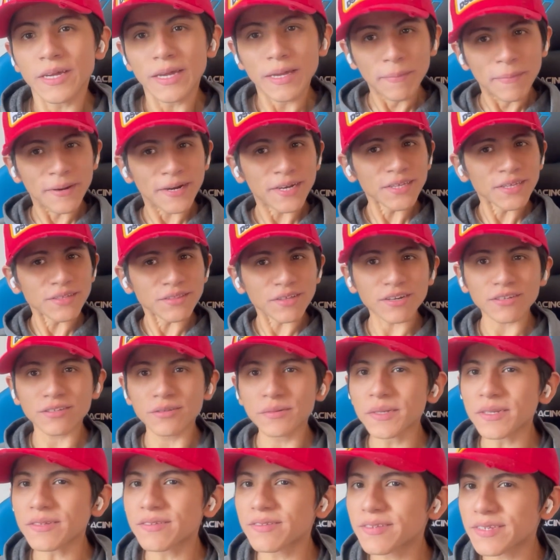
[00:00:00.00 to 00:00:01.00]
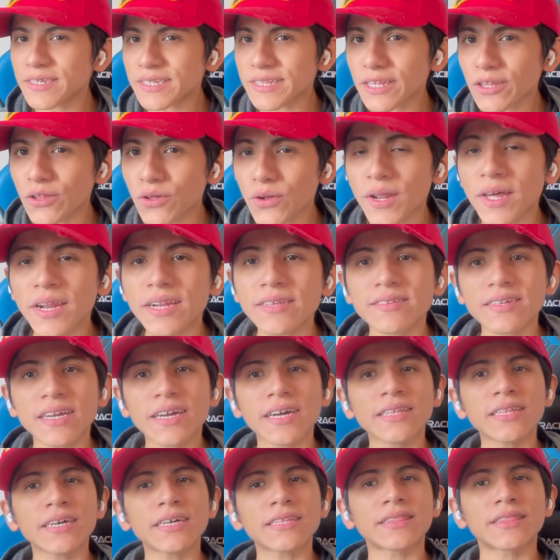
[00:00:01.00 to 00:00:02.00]
Imagínate recibir 7 dólares
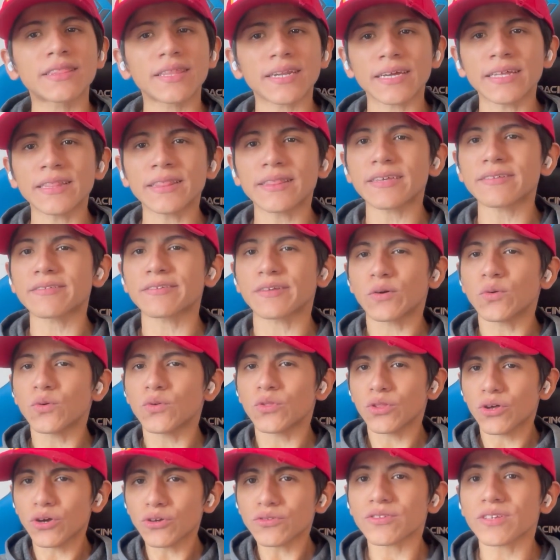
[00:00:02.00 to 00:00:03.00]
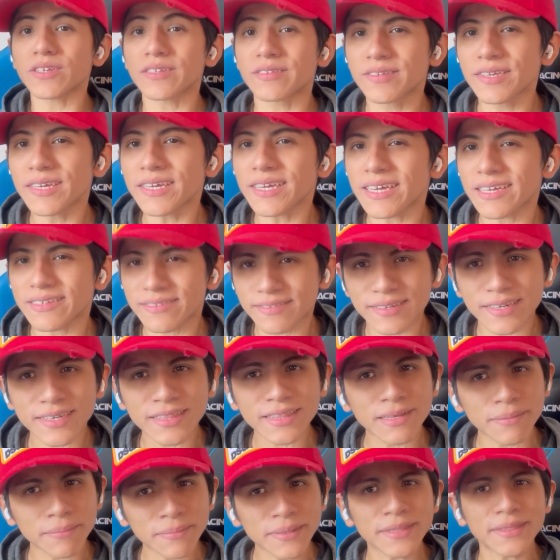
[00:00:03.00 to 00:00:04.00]
cada 30 segundos y sí,
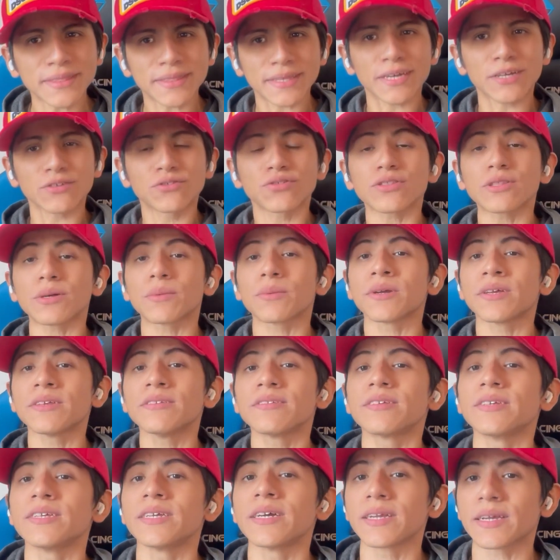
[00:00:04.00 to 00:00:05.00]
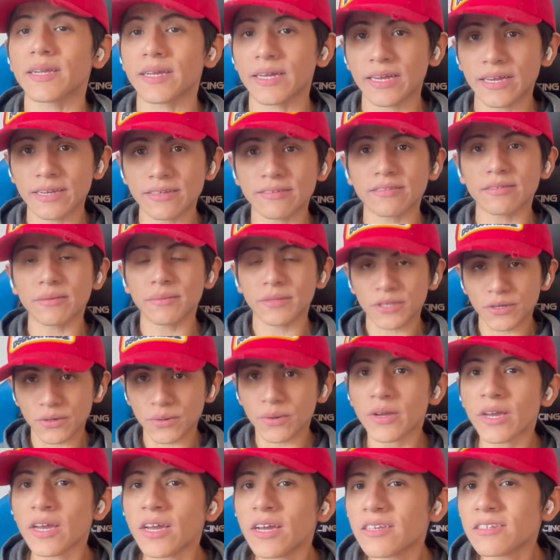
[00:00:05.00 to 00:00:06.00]
exactamente eso te voy a enseñar en este video.